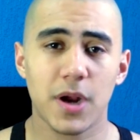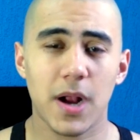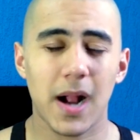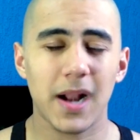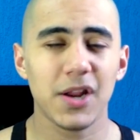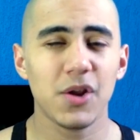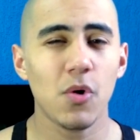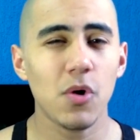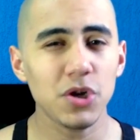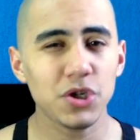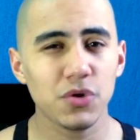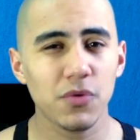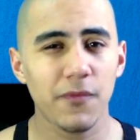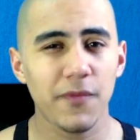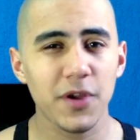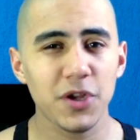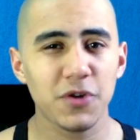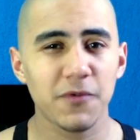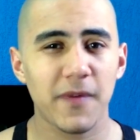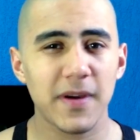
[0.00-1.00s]
cara, e hoje o
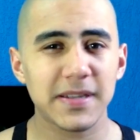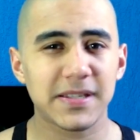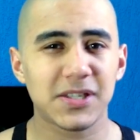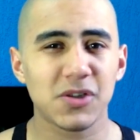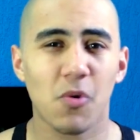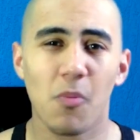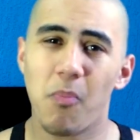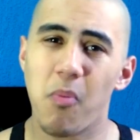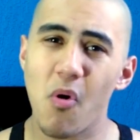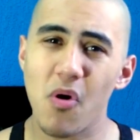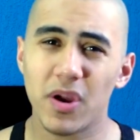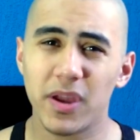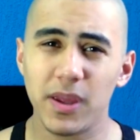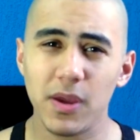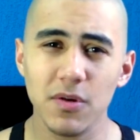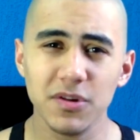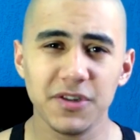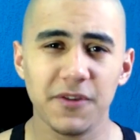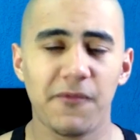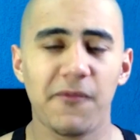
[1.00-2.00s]
vídeo vai ser um
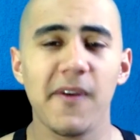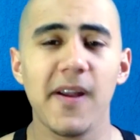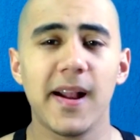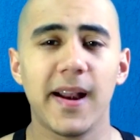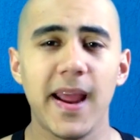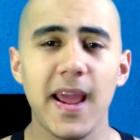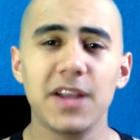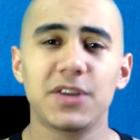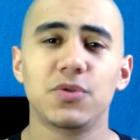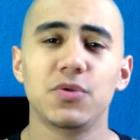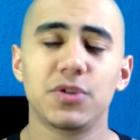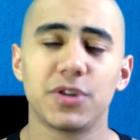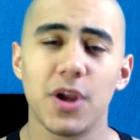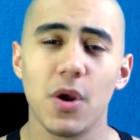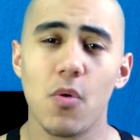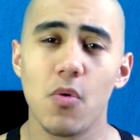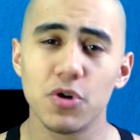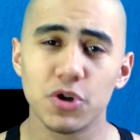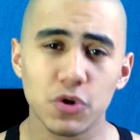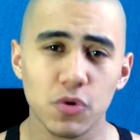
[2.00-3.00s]
pouquinho diferente dos
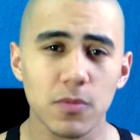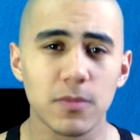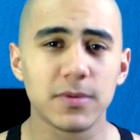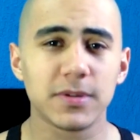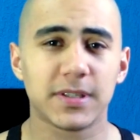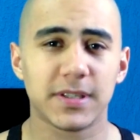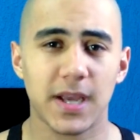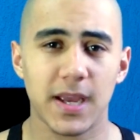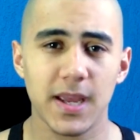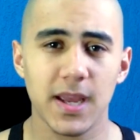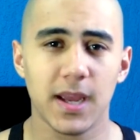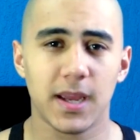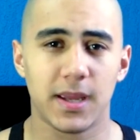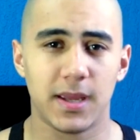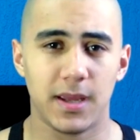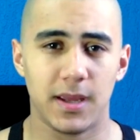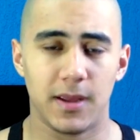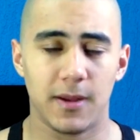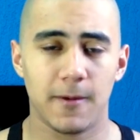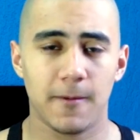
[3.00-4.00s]
que costumam sair
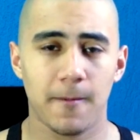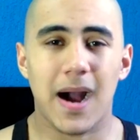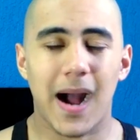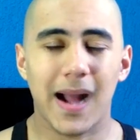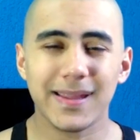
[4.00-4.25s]
aqui.